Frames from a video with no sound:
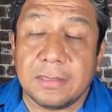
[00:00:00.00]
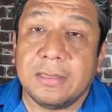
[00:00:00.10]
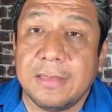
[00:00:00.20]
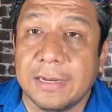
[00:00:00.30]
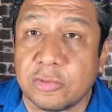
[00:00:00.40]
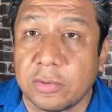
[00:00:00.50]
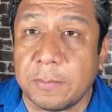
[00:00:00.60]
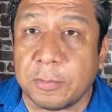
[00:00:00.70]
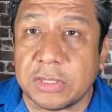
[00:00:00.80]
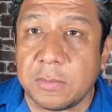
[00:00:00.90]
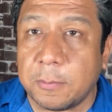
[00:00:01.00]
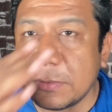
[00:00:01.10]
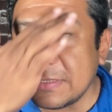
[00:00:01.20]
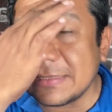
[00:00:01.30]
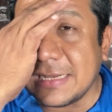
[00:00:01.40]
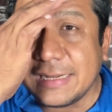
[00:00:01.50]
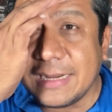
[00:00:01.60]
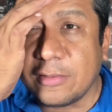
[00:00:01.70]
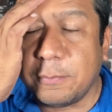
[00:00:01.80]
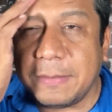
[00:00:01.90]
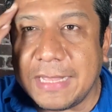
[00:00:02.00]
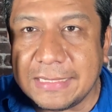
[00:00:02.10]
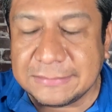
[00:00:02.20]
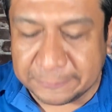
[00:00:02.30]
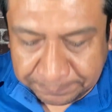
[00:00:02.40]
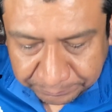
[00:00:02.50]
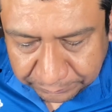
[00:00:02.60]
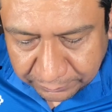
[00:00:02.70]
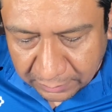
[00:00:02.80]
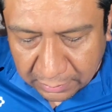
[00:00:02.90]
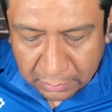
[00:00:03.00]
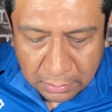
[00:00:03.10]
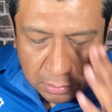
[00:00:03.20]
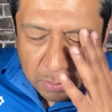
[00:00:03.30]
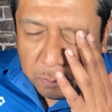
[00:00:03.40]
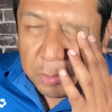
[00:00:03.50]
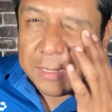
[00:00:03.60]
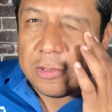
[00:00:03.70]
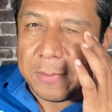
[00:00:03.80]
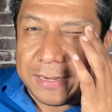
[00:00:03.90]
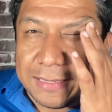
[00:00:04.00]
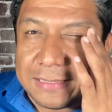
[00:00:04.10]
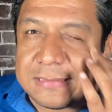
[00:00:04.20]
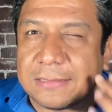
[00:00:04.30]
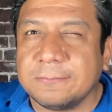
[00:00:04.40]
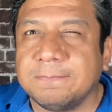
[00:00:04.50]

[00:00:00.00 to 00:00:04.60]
Y director deportivo, pues ya está Ricardo Peláez. ¿Por qué no va a regresar?